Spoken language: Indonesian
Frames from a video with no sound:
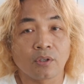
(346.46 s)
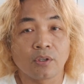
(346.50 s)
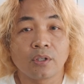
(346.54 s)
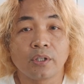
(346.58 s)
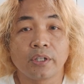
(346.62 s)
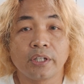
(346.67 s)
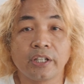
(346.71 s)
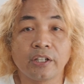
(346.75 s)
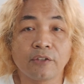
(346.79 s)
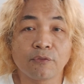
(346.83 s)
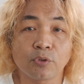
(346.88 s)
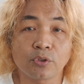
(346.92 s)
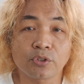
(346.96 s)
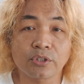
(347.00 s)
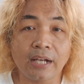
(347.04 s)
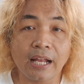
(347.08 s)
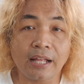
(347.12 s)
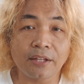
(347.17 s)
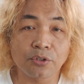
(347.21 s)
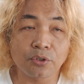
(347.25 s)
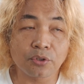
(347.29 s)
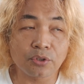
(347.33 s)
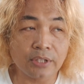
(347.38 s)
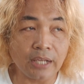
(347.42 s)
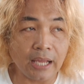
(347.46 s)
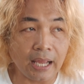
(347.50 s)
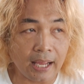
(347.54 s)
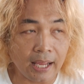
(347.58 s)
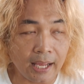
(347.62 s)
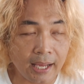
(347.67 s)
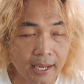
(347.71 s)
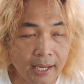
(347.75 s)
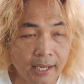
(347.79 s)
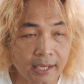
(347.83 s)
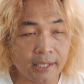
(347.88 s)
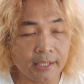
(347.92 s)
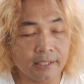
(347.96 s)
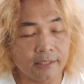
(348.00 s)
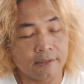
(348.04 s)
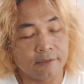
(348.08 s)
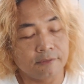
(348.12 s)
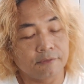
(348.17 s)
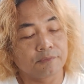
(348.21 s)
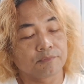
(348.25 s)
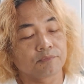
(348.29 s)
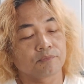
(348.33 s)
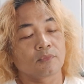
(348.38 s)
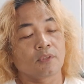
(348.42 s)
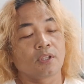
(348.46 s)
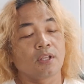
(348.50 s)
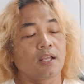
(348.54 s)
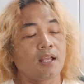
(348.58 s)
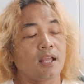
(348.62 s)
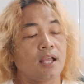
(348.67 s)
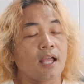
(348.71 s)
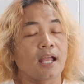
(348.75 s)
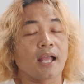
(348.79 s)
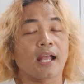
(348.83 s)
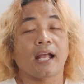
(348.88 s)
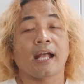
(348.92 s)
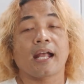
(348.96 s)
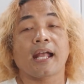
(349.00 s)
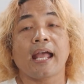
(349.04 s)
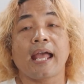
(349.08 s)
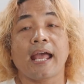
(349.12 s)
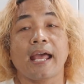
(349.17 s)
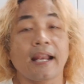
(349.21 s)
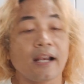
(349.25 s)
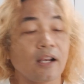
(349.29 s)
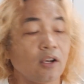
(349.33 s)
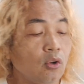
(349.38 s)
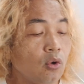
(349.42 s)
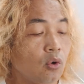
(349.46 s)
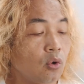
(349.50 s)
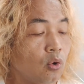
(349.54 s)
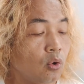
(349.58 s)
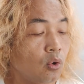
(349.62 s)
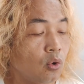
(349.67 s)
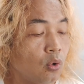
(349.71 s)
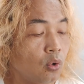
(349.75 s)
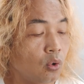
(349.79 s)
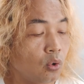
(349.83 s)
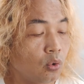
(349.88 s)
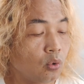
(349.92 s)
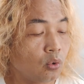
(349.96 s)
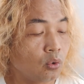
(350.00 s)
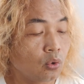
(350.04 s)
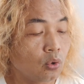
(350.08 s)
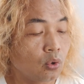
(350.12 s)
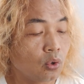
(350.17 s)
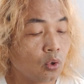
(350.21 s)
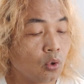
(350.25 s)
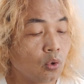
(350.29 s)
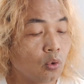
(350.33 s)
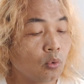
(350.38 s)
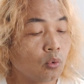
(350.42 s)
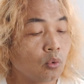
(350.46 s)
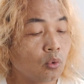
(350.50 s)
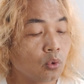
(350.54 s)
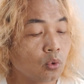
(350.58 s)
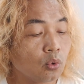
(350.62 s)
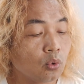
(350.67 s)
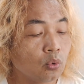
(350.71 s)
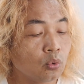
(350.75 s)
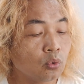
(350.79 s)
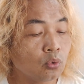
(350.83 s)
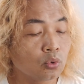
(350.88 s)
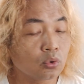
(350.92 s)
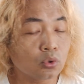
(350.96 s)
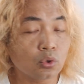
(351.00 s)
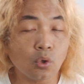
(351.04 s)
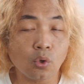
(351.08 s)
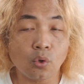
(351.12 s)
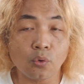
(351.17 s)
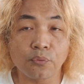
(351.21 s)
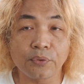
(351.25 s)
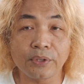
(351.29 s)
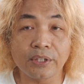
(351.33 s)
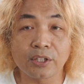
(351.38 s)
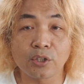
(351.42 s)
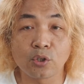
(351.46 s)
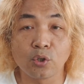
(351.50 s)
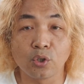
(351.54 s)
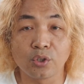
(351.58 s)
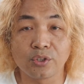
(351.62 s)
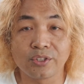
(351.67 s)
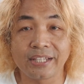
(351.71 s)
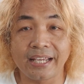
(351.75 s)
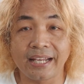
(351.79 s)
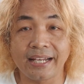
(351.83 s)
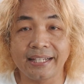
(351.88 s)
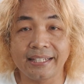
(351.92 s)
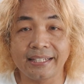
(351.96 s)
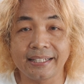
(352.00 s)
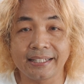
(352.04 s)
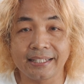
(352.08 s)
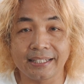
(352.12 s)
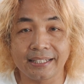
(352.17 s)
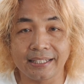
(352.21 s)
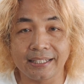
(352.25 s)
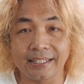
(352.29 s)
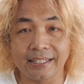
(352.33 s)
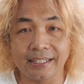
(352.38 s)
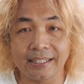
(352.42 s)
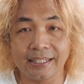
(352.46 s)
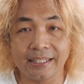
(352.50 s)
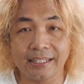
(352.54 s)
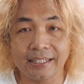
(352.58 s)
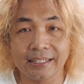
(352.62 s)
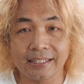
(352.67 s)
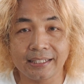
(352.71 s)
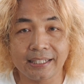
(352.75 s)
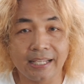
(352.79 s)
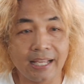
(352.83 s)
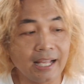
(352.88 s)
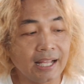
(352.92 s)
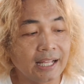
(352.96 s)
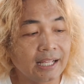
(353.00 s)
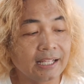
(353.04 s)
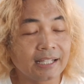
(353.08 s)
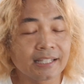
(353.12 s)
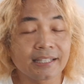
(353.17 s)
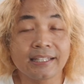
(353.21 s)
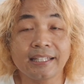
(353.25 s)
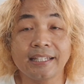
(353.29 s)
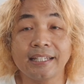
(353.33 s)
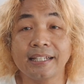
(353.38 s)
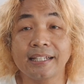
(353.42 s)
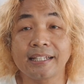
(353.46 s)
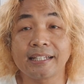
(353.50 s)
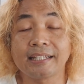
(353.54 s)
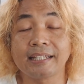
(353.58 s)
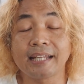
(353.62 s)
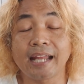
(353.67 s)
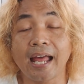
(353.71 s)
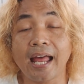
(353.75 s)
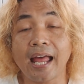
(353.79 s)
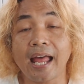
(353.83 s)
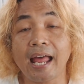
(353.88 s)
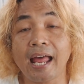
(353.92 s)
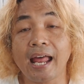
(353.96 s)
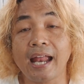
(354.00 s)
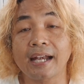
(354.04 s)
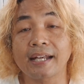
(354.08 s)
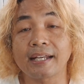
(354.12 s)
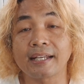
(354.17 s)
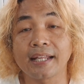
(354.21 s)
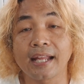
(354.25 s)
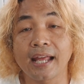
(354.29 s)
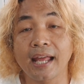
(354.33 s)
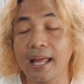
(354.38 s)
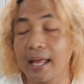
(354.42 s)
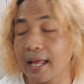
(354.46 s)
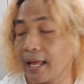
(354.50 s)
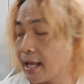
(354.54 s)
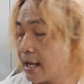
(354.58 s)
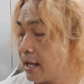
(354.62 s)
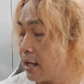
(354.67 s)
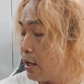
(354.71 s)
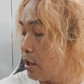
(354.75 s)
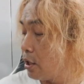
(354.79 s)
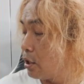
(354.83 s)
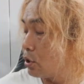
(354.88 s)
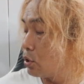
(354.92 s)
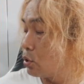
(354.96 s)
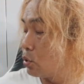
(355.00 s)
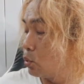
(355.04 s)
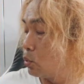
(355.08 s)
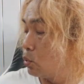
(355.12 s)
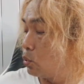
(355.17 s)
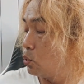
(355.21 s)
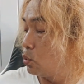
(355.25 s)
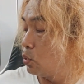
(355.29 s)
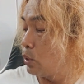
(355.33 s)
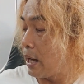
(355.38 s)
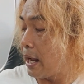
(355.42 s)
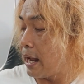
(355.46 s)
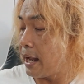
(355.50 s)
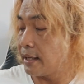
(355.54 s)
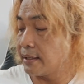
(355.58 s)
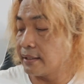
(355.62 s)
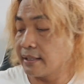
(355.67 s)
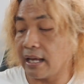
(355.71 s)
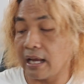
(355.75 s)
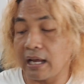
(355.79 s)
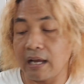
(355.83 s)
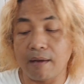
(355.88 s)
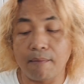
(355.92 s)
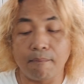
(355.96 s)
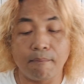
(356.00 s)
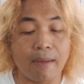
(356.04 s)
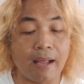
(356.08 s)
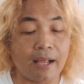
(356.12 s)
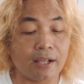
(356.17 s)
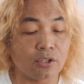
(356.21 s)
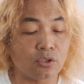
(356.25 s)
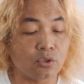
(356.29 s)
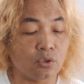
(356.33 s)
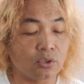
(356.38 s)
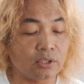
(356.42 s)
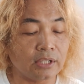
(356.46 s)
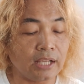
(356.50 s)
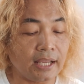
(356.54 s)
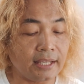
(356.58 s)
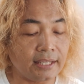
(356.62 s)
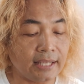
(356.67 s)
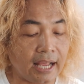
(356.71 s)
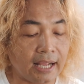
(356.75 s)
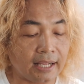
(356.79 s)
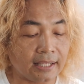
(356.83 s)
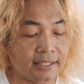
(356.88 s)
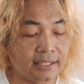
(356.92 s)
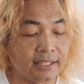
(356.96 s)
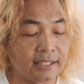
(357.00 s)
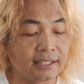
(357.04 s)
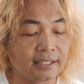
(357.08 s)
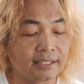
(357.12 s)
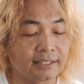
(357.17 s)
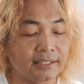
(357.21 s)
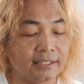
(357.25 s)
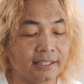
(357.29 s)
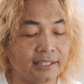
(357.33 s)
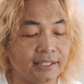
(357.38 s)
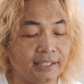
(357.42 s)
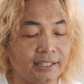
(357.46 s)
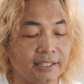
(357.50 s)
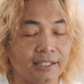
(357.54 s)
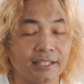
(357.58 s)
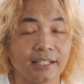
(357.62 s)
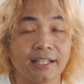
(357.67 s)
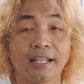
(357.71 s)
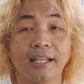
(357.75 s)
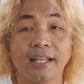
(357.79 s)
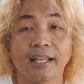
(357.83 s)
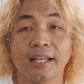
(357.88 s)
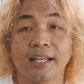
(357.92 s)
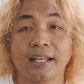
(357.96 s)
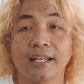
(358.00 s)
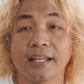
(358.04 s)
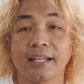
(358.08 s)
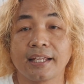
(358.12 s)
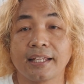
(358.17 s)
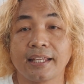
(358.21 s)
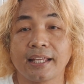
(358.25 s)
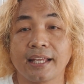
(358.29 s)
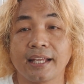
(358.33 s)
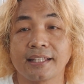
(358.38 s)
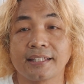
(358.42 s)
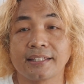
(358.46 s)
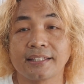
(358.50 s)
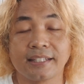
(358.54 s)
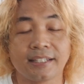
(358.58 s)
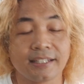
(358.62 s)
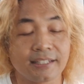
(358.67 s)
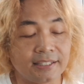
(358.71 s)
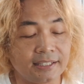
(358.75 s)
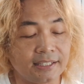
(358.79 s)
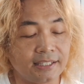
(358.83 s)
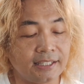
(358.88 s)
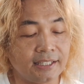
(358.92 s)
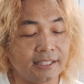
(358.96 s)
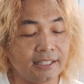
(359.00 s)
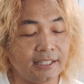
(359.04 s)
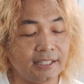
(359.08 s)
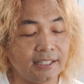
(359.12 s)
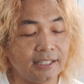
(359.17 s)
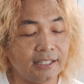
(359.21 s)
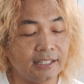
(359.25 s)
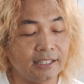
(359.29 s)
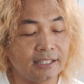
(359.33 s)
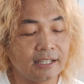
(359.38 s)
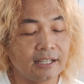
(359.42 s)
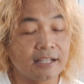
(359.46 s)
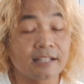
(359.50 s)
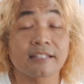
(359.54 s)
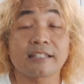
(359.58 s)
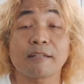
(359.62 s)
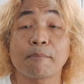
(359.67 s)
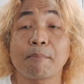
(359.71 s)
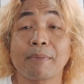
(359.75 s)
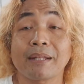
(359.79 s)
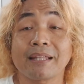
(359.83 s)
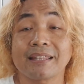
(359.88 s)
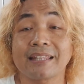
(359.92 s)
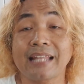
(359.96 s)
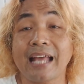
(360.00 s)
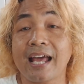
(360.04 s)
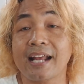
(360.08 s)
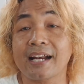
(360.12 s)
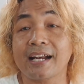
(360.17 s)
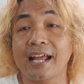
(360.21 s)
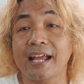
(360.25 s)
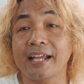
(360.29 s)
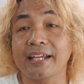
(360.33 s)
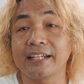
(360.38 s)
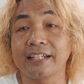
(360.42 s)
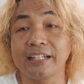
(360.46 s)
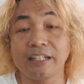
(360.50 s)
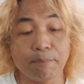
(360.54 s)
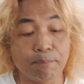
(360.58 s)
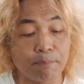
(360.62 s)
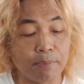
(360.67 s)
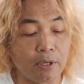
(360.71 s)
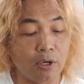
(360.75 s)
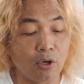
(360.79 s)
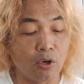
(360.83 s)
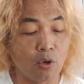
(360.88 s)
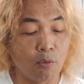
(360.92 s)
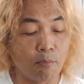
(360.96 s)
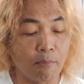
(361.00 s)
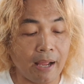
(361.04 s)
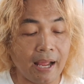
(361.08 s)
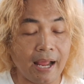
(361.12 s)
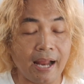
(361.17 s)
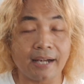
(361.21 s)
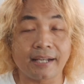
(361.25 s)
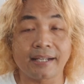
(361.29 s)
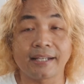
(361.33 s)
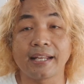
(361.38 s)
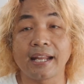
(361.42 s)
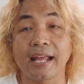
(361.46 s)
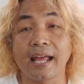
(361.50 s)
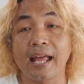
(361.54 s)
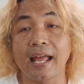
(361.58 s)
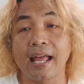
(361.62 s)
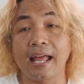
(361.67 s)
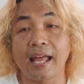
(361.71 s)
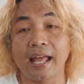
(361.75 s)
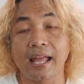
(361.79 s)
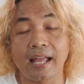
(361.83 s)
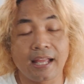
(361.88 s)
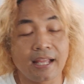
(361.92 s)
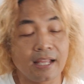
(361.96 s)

info selanjutnya kalau untuk fit gel ini ya tidak ada duanya maksudnya yang jenis ini ya jenis ini sementara ini belum ada